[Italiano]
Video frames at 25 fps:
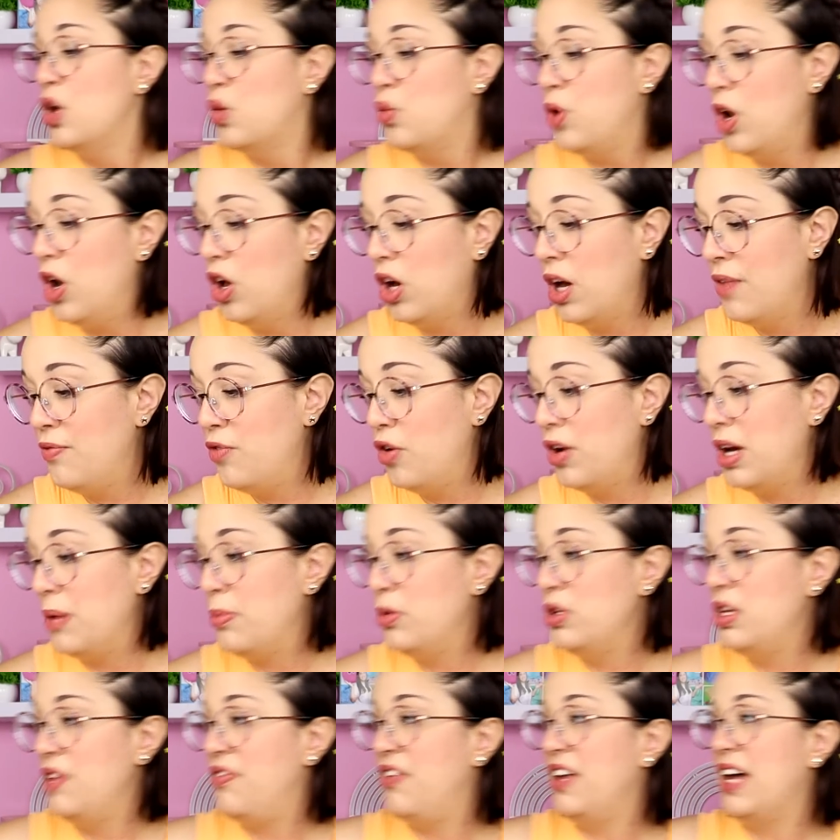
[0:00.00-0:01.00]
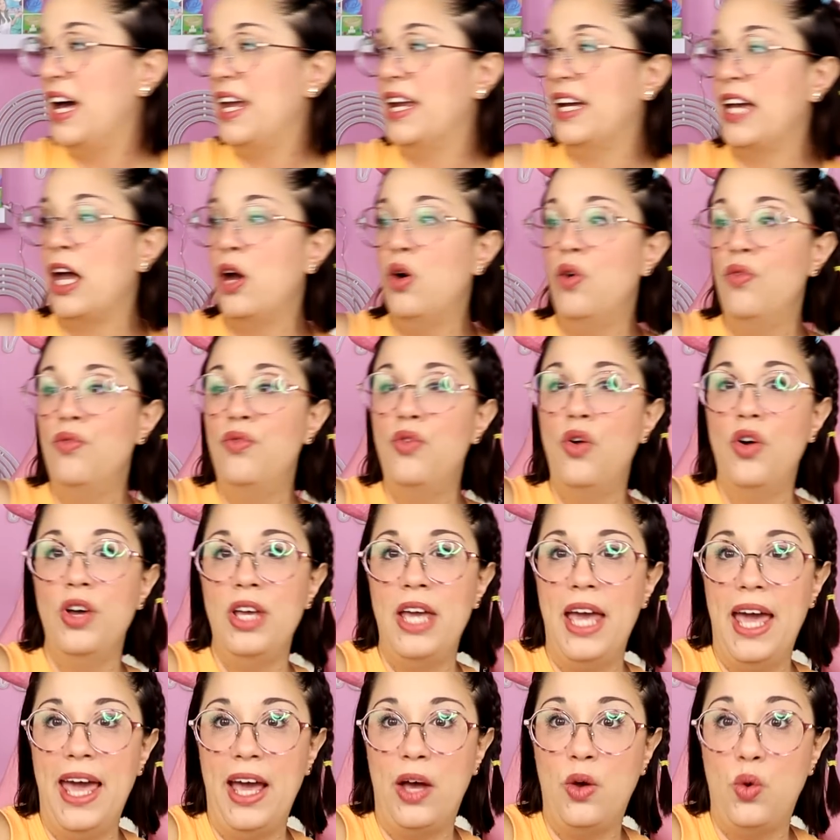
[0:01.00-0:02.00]
Quello che vorrei modificare anche con
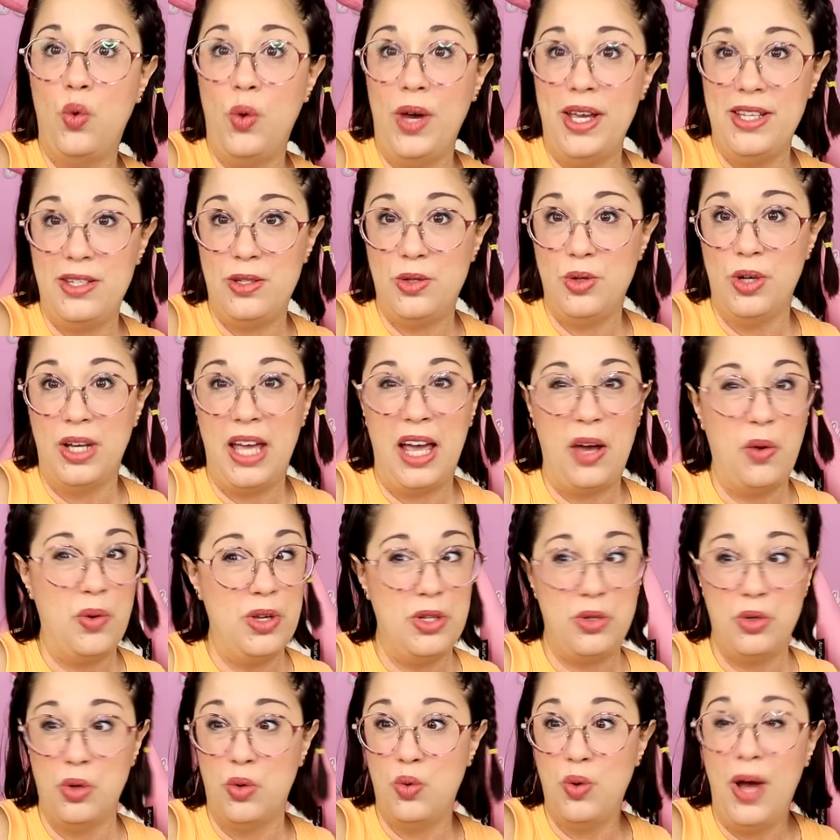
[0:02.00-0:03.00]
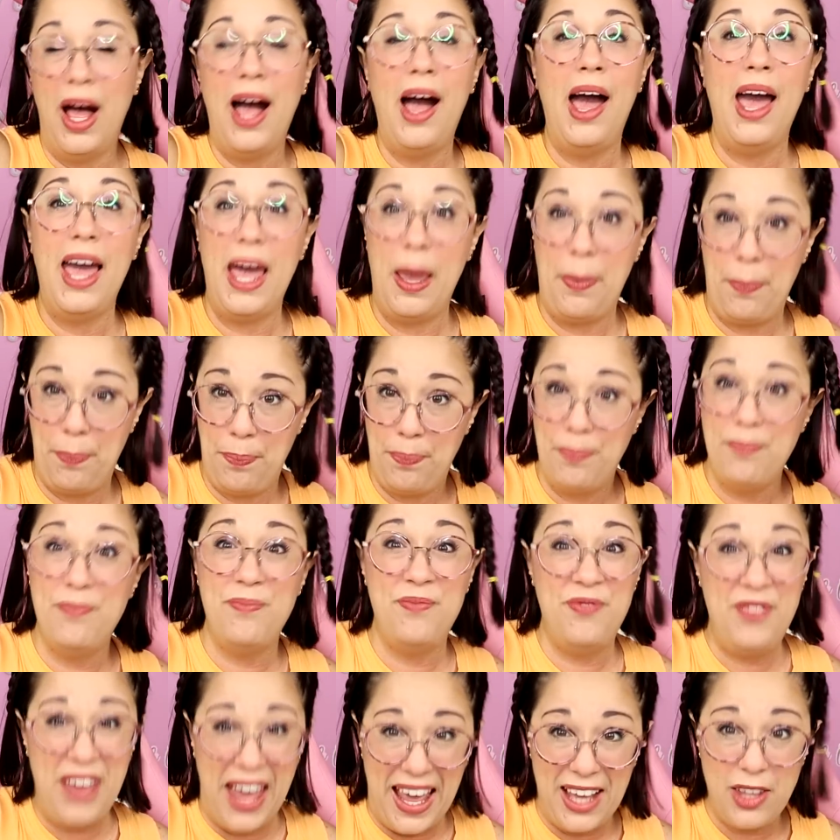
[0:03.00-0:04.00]
voi è questo, che questo qua è
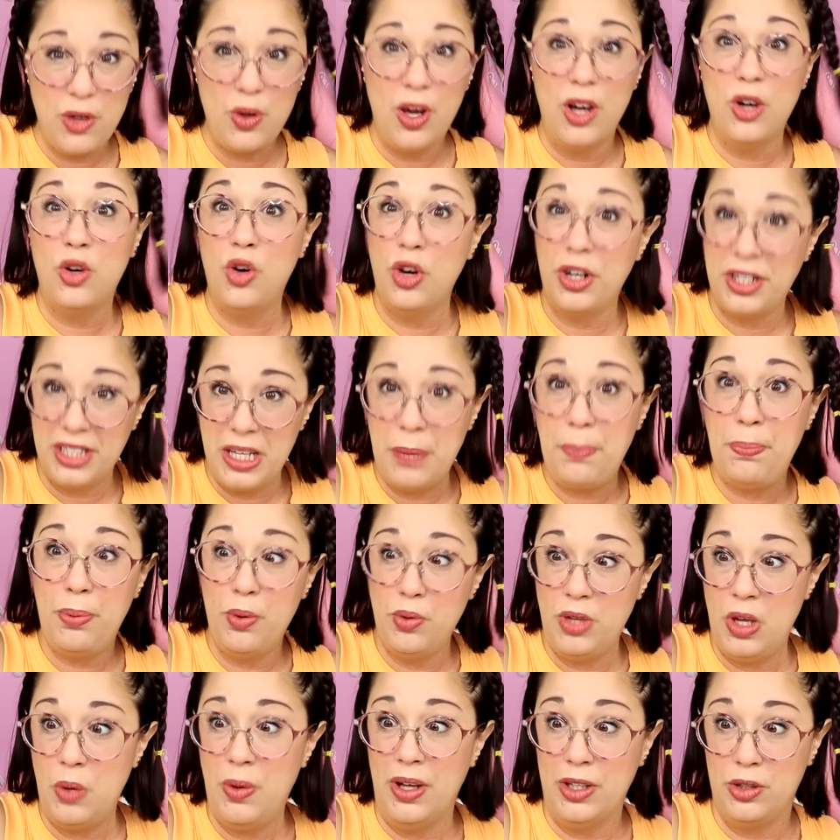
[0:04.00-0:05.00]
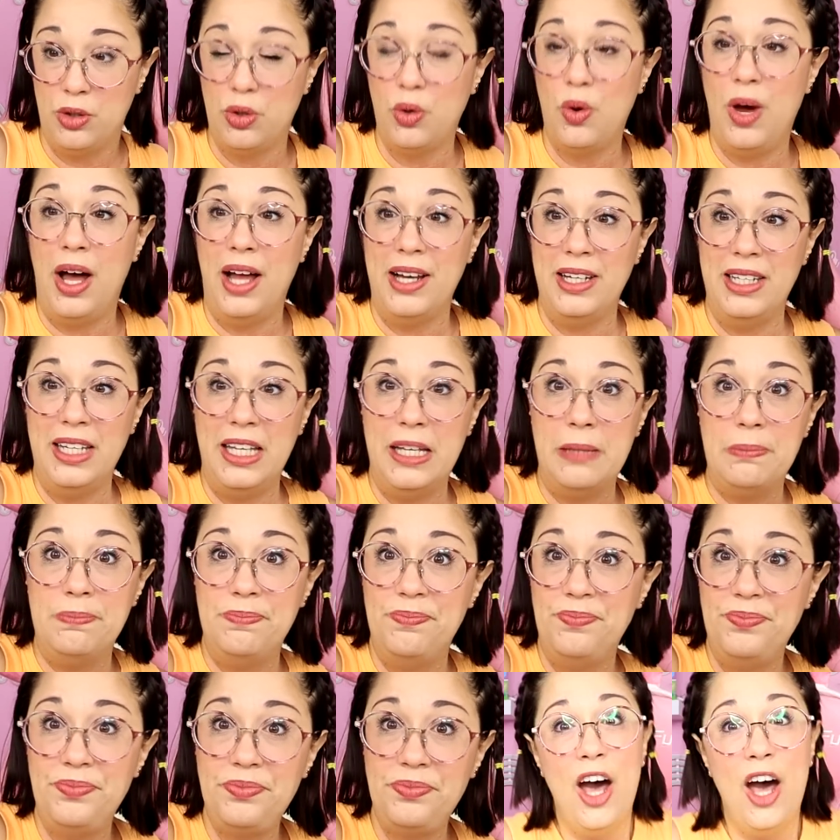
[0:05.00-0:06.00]
vecchio ancora di più di 4 anni.